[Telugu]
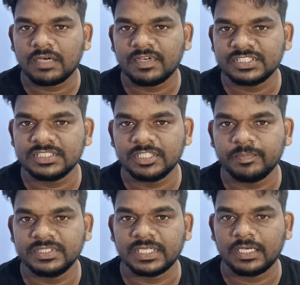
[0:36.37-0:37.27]
నా వర్షన్
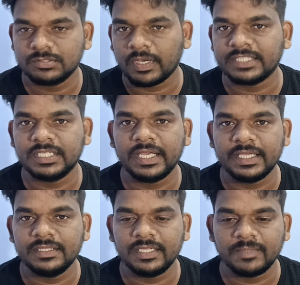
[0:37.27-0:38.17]
చెప్పేసా సో యాక్చువల్గా
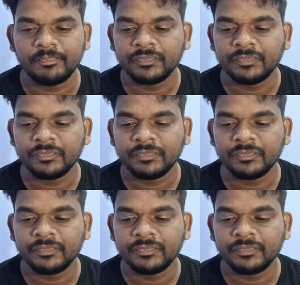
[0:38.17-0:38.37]
ఏంది